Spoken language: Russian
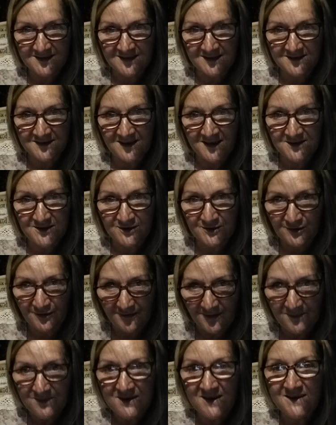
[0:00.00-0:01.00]
сказать, что
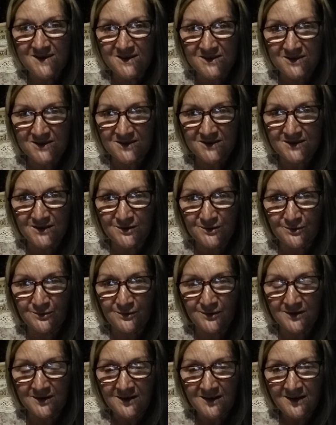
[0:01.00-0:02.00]
во мне нечистый
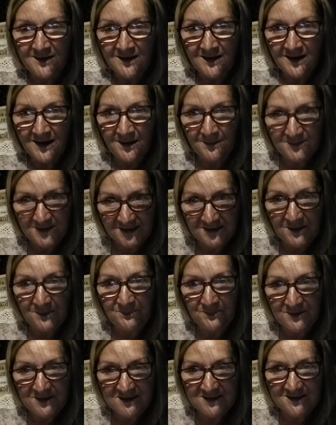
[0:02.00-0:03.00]
дух – а мне
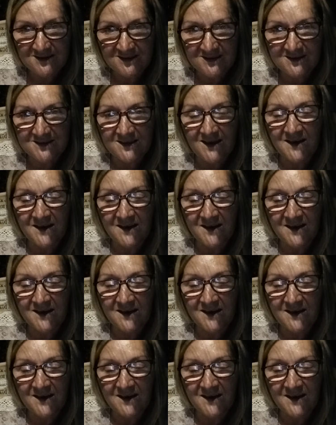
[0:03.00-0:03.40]
там пишет,